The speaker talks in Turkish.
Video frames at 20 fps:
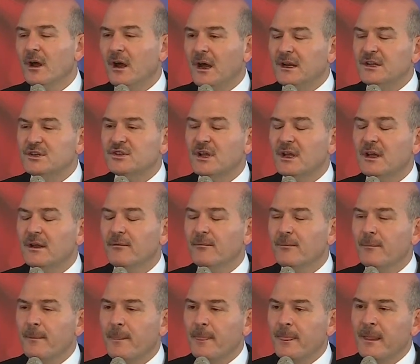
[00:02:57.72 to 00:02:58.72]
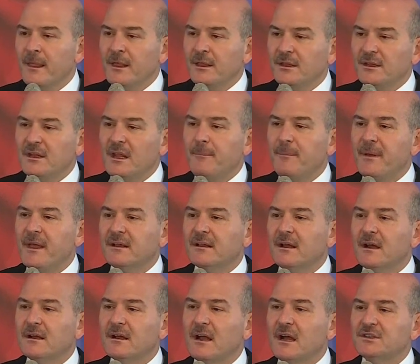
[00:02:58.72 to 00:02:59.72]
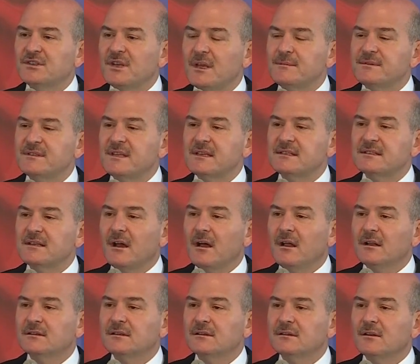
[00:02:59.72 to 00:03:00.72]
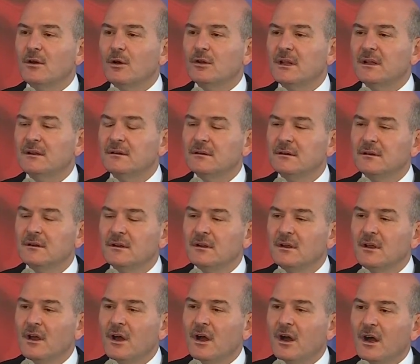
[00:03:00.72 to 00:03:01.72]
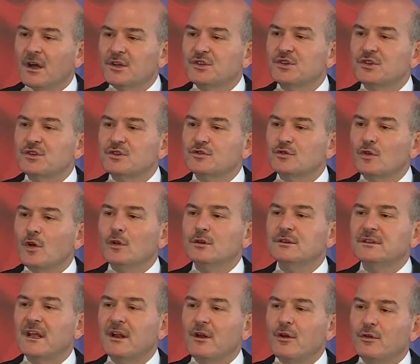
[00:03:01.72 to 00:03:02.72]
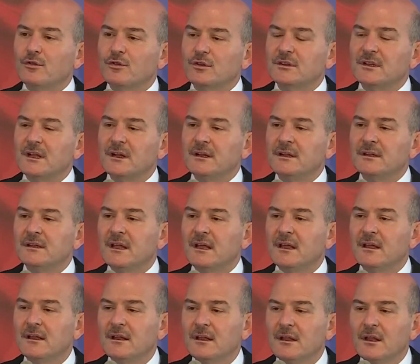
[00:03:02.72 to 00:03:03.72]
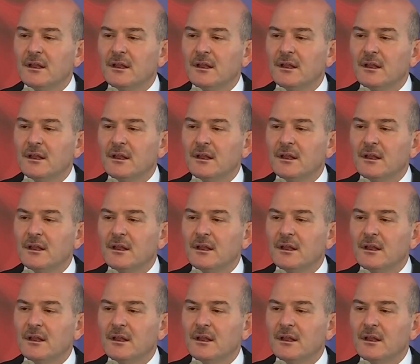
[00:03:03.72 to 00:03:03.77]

Ayrıca yine PKK şemsiyesi altında olan aşırı sol terör örgütlerinin de